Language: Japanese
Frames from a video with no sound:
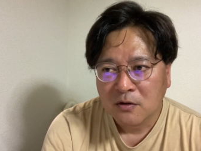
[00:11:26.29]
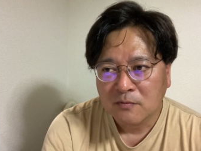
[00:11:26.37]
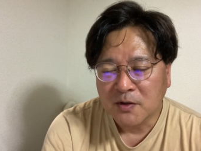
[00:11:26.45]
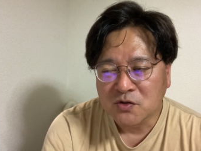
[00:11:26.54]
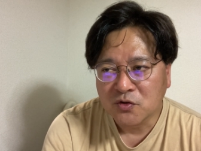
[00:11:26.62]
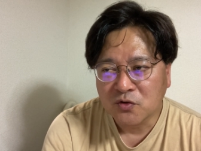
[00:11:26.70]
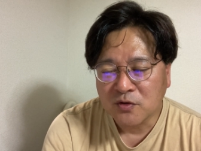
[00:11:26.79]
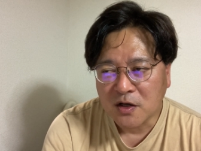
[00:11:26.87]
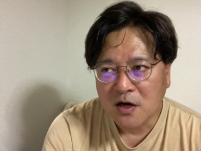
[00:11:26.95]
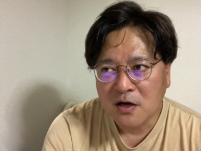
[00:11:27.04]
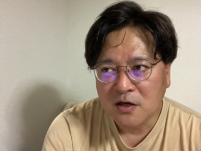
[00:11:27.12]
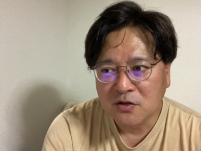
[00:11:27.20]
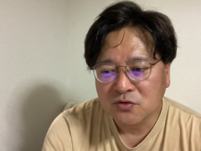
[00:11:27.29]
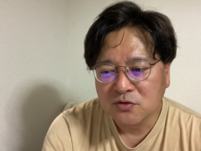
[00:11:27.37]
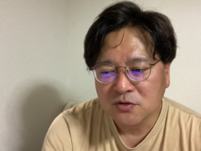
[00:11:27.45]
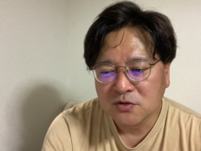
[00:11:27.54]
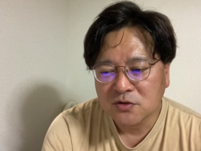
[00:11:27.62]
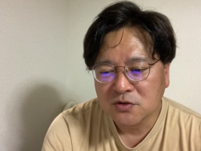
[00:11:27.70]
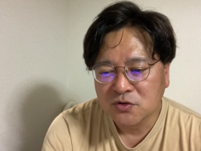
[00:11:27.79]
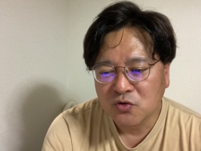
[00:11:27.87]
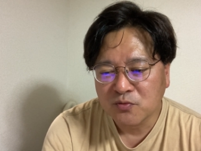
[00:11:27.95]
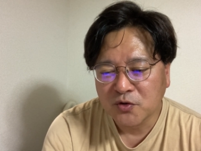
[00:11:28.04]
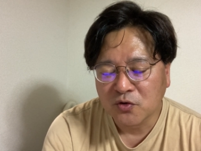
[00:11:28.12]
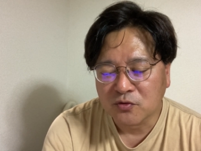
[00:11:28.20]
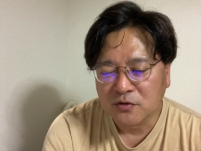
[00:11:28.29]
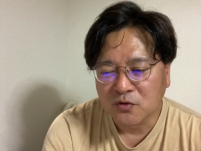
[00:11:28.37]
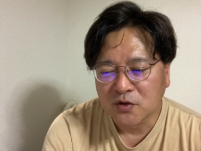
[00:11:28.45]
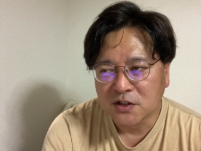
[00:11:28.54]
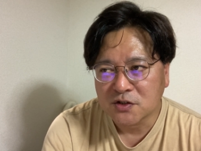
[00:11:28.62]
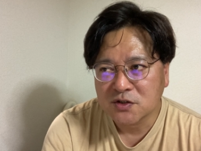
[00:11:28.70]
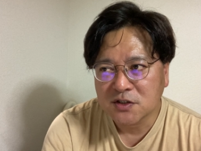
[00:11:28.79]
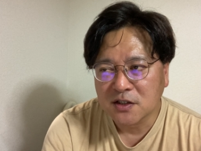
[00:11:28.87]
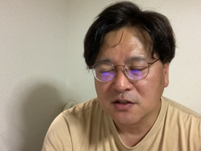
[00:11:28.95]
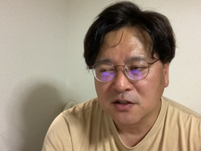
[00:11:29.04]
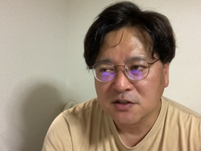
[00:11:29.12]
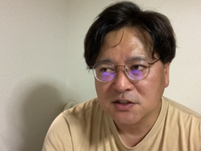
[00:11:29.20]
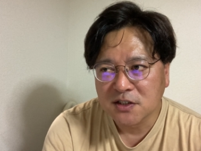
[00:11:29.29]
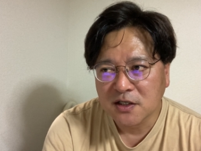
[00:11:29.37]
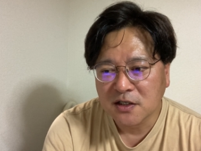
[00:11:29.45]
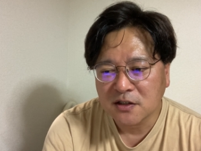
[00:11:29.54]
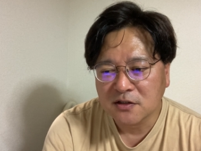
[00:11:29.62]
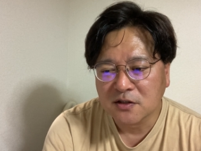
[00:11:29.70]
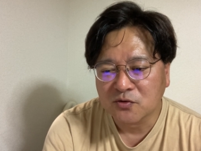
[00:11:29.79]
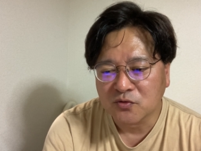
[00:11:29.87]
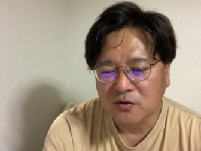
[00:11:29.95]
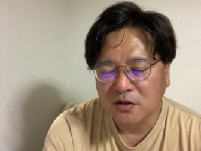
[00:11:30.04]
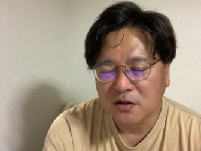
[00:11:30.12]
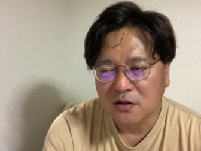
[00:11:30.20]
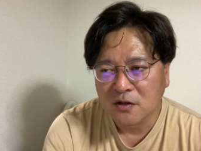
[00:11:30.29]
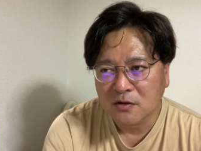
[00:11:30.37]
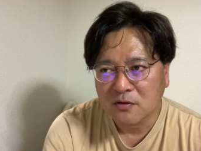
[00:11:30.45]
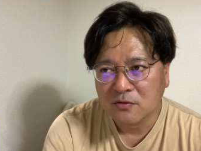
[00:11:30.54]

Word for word: まあ、それをね、化学調味料って言っちゃった時代があったので、